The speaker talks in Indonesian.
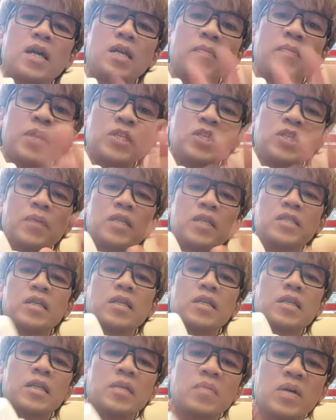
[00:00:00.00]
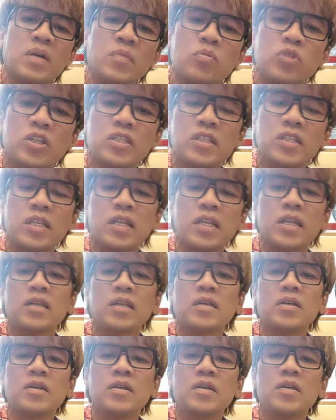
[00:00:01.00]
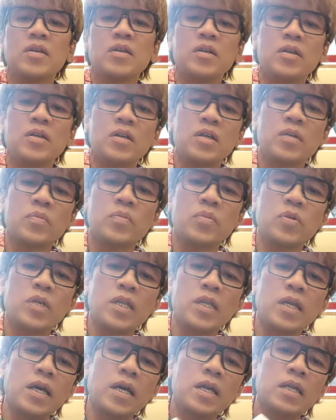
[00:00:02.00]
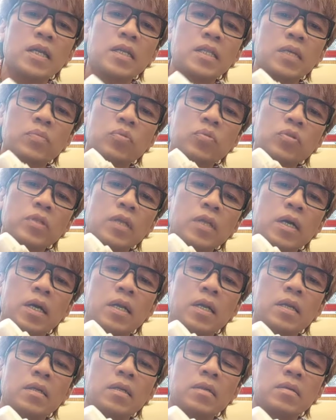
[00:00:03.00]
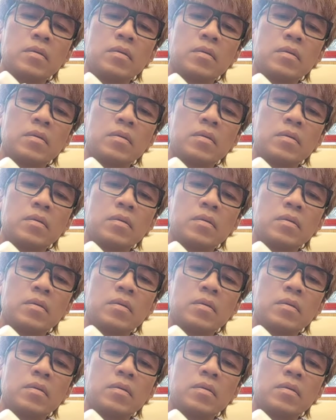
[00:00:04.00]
magic magicnya memang putar sendiri kemudian kita putar